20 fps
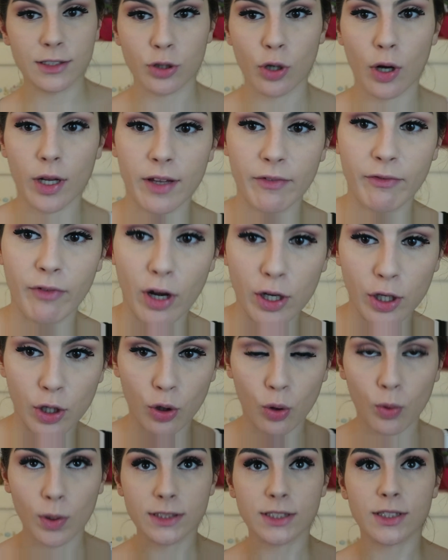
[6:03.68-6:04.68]
solo a chi
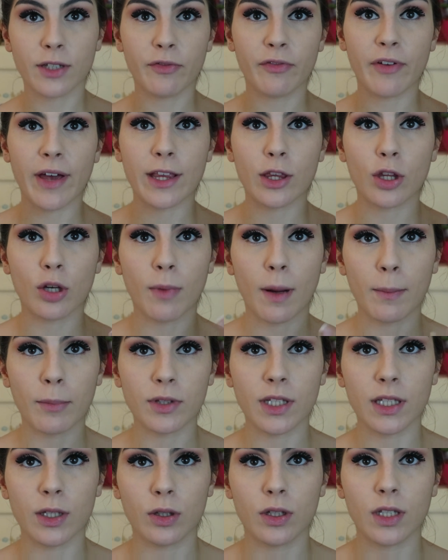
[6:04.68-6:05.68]
vogliono questo effetto ma
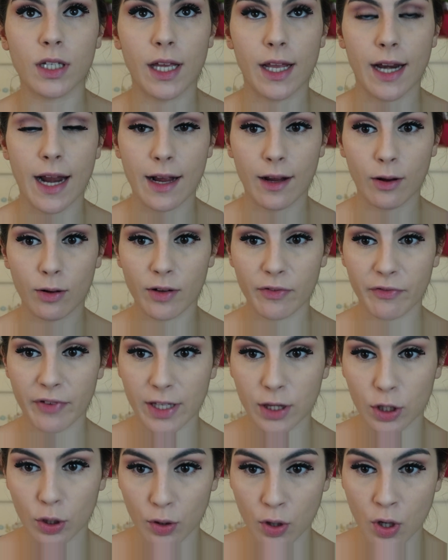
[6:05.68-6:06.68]
potete ottenere anche un
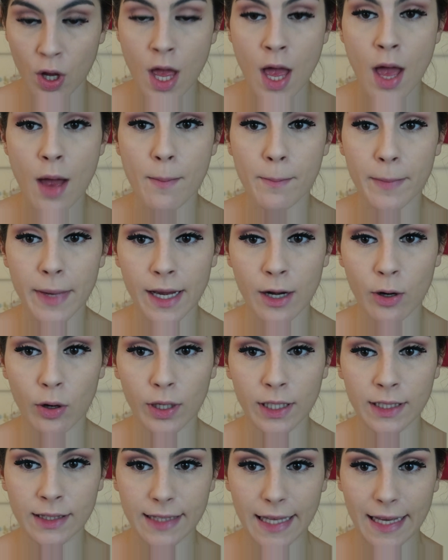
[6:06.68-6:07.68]
effetto
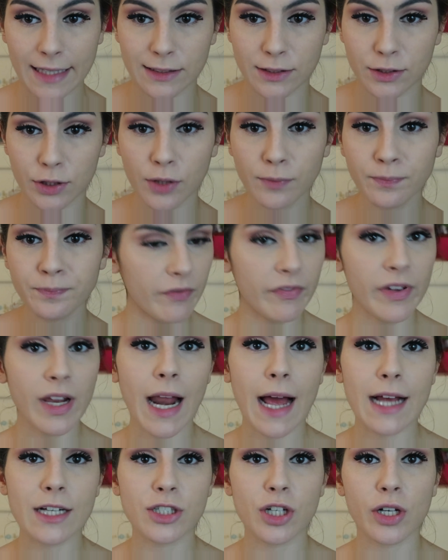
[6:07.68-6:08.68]
meno intenso vi
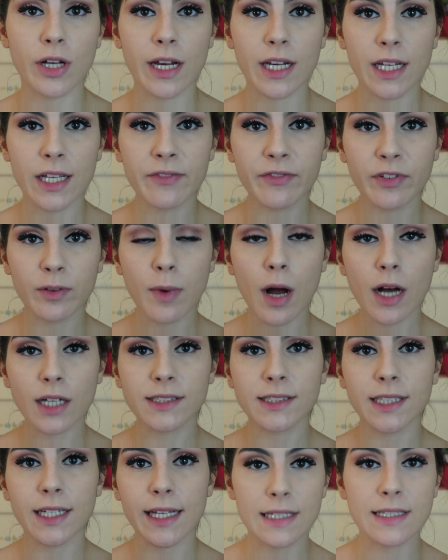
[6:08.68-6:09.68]
lascio nell'info
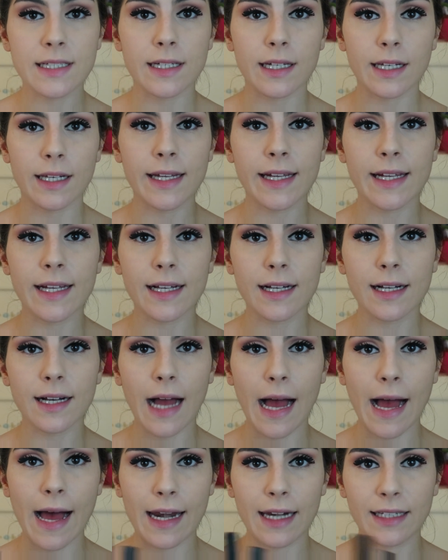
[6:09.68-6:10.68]
box i link
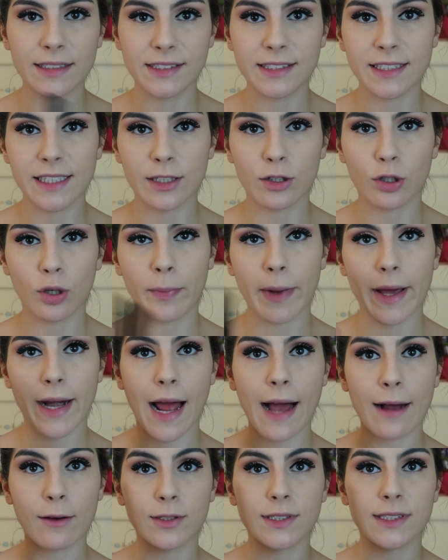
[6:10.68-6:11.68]
al sito per
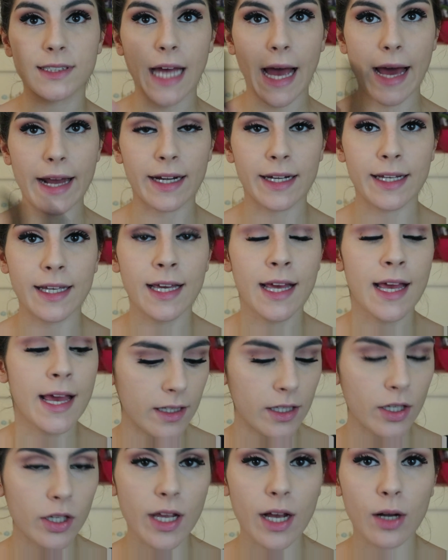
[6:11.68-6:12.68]
acquistarli
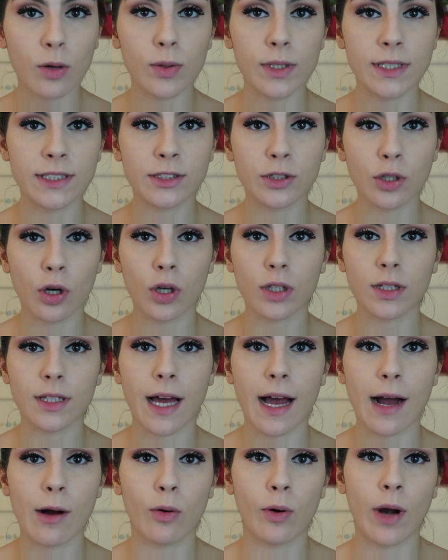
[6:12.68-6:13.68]
io li acquisto
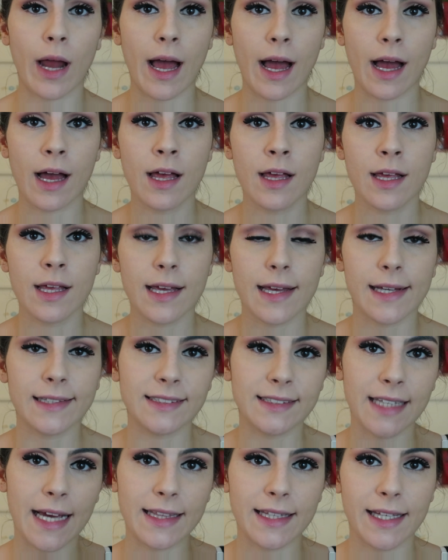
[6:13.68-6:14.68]
da una
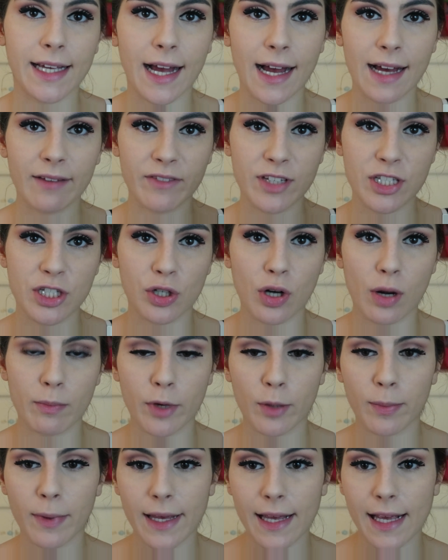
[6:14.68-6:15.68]
estetica vicino al
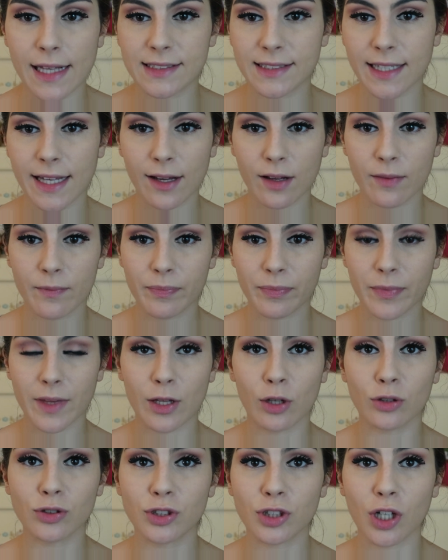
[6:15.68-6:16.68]
mio paese
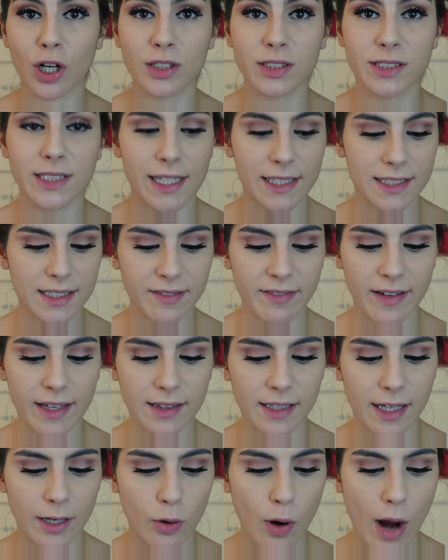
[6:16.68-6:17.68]
non so se si
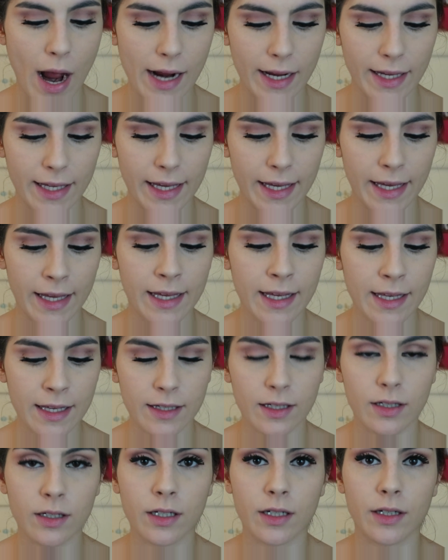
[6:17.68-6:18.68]
vendano anche
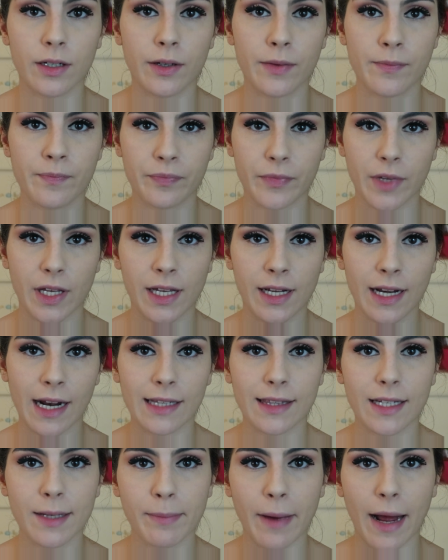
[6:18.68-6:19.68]
um, in
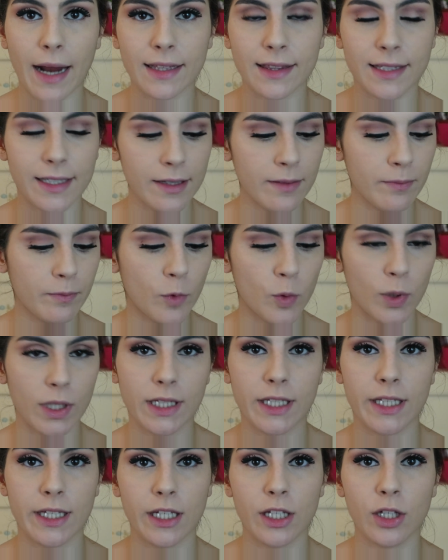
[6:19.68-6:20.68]
altre parti
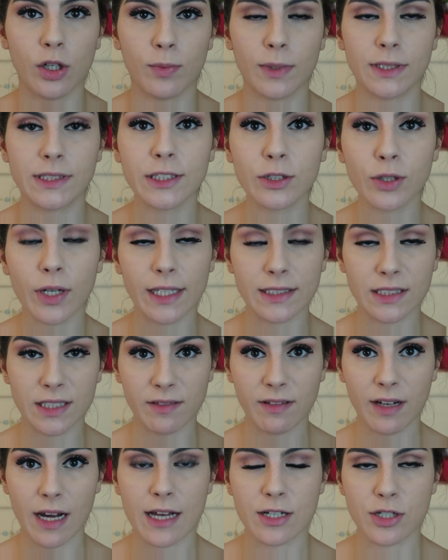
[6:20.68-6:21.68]
quindi io per
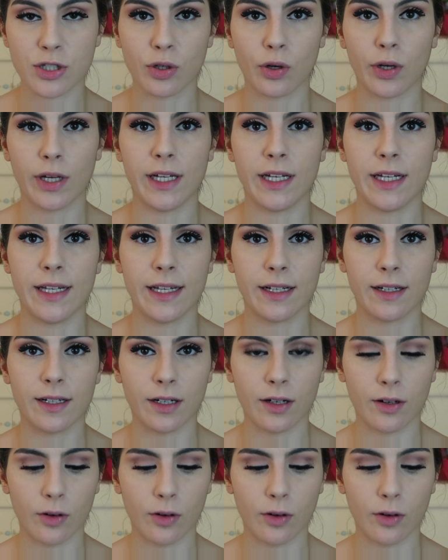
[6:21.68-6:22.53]
sicurezza vi lascio i link